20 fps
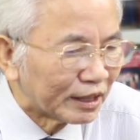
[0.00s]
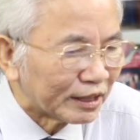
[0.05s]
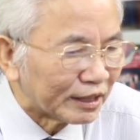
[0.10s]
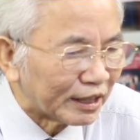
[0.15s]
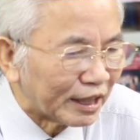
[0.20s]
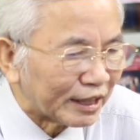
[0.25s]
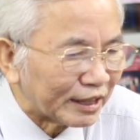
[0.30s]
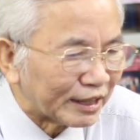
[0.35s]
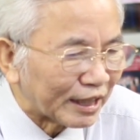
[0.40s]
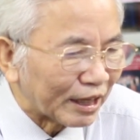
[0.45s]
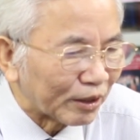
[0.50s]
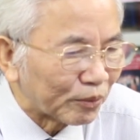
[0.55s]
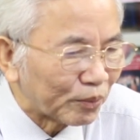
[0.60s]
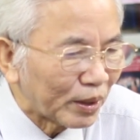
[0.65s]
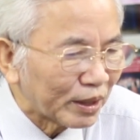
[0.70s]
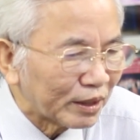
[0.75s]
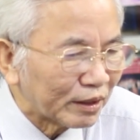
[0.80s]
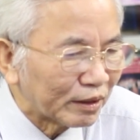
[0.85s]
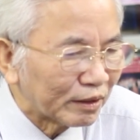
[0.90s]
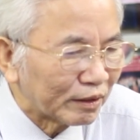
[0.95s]
để giải
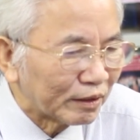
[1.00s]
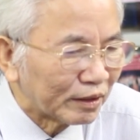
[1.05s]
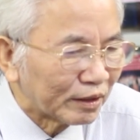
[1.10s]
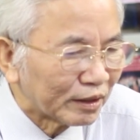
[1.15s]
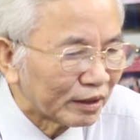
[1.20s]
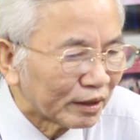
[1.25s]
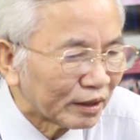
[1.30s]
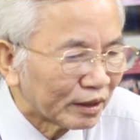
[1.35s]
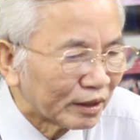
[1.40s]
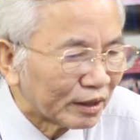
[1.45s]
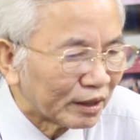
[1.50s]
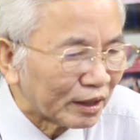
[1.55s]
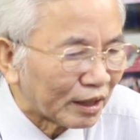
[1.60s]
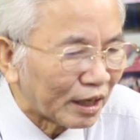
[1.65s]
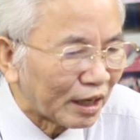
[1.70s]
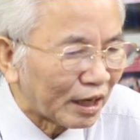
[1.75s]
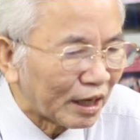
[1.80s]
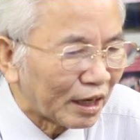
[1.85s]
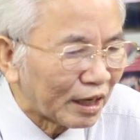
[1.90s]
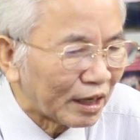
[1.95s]
quyết
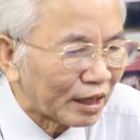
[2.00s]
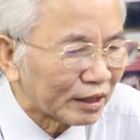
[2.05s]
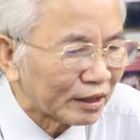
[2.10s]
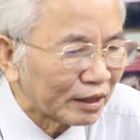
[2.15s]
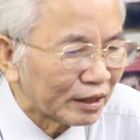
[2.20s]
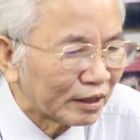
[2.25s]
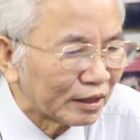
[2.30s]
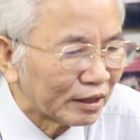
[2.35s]
à,